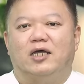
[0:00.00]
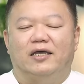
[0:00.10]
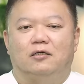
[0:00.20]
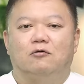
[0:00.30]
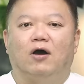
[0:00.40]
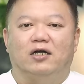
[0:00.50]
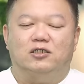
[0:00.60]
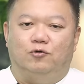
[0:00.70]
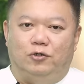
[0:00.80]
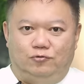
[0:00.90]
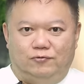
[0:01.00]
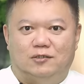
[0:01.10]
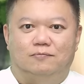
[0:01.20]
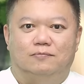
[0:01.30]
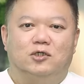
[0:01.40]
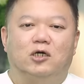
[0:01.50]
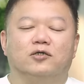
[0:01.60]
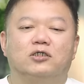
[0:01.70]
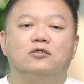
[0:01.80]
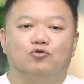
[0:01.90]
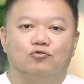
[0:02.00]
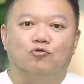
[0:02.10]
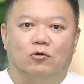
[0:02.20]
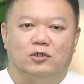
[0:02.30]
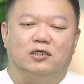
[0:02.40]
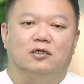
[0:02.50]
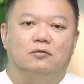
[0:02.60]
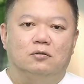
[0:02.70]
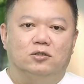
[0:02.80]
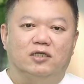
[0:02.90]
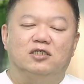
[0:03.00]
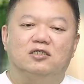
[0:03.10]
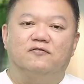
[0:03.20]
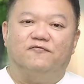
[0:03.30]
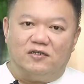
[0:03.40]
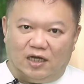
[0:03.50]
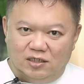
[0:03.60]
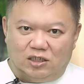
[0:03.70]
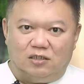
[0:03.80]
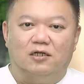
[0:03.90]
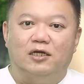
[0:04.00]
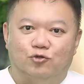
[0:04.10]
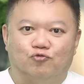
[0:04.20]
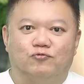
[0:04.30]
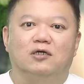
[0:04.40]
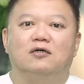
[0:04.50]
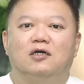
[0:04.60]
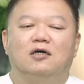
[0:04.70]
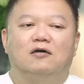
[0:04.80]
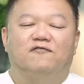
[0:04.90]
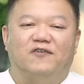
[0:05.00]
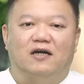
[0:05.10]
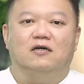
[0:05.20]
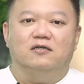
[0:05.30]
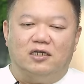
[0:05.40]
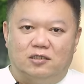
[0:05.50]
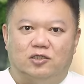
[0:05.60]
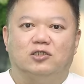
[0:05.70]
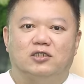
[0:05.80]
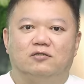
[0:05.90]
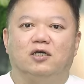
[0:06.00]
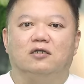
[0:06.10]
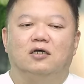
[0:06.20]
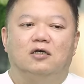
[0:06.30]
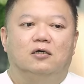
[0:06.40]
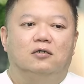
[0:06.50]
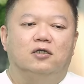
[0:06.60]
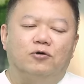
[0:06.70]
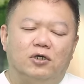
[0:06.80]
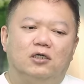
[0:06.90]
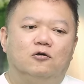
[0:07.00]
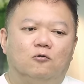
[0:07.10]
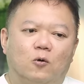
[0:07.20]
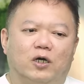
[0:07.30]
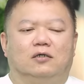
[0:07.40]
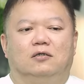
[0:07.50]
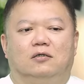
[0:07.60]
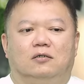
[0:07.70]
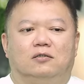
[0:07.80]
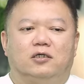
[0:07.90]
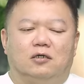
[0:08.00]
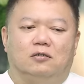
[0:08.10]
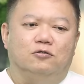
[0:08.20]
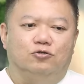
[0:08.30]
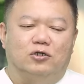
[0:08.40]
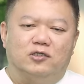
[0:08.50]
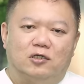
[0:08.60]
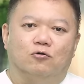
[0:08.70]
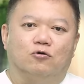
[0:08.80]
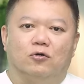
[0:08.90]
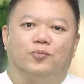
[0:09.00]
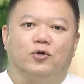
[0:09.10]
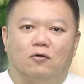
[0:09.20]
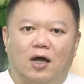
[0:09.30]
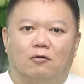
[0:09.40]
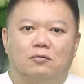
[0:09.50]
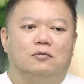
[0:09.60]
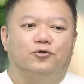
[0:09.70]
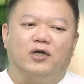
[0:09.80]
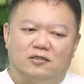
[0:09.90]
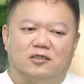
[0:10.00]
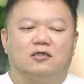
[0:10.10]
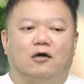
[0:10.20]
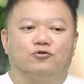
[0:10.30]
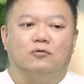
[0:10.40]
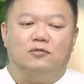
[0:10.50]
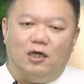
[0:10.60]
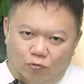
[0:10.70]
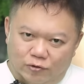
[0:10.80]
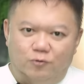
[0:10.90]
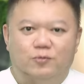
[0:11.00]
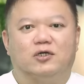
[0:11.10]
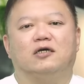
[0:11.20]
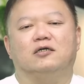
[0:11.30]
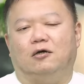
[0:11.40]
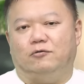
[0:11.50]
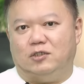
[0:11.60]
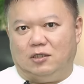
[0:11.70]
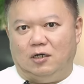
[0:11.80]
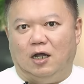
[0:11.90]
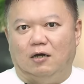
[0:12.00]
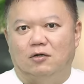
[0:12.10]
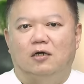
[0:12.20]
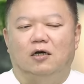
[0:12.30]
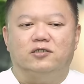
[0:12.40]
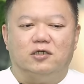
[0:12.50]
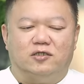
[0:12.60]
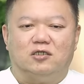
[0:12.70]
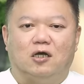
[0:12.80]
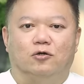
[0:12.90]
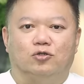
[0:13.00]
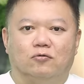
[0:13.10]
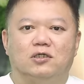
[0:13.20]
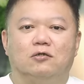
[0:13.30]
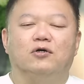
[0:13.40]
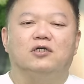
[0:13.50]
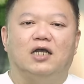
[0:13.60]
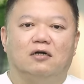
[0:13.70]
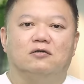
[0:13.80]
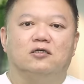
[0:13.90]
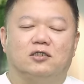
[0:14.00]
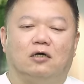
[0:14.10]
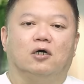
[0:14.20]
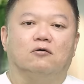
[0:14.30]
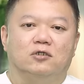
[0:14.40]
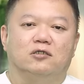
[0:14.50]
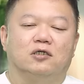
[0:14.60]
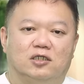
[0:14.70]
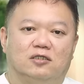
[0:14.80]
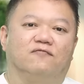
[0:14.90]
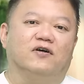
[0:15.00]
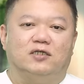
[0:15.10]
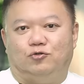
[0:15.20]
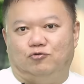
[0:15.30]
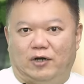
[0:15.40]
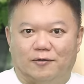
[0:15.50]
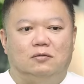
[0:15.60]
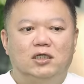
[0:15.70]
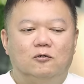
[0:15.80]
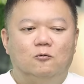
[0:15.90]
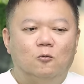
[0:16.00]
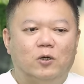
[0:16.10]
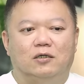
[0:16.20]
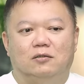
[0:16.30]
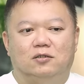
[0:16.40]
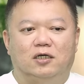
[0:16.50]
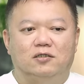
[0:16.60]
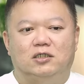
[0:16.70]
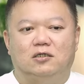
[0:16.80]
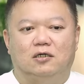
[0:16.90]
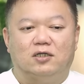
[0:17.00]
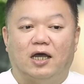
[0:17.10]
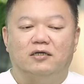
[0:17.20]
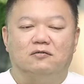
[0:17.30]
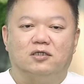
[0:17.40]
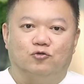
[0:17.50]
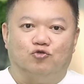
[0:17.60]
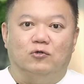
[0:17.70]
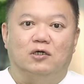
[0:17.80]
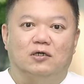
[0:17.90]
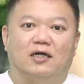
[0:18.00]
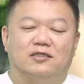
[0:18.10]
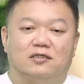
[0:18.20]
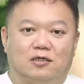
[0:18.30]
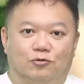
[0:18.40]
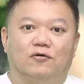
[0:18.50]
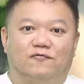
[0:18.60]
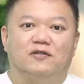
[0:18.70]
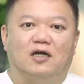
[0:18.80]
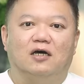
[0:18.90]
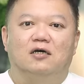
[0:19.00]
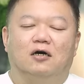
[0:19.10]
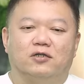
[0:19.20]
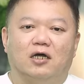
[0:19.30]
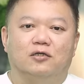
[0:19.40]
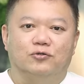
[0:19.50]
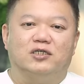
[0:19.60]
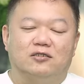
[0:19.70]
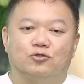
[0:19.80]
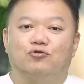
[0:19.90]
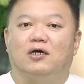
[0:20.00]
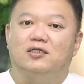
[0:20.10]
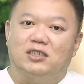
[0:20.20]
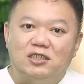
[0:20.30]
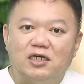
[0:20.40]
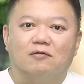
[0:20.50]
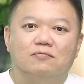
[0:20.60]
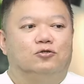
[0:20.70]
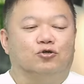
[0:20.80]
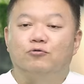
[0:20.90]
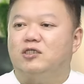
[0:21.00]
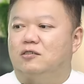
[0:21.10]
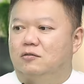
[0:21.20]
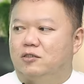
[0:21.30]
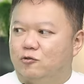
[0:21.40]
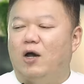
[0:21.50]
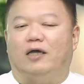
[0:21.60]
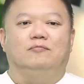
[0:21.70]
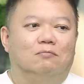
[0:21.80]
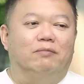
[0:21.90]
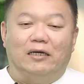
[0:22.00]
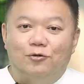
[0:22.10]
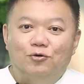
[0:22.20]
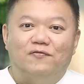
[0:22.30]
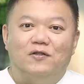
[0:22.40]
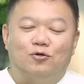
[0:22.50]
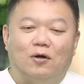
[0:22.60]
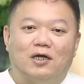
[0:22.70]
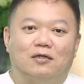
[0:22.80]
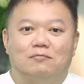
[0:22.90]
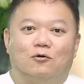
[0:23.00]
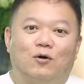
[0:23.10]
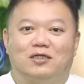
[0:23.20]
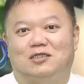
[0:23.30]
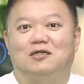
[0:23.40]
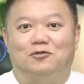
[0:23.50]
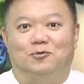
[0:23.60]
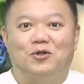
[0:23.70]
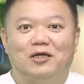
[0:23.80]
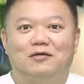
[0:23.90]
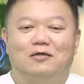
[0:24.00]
太阴化忌会如此，可是如果你跟天机星是放在一起的那一组呢，反而在这个时间点，你会因为这个你觉得生活过得不够好。你会开始思考说，那我是不是应该可以让我自己更好？而这个思考的动力会让你找到人生新的方向出来。因为天机跟太阴这个组合啊，在这个月份啊，好，它很容易产生出来的迹象。除此之外，每一个月份都要看化忌那个，对不对？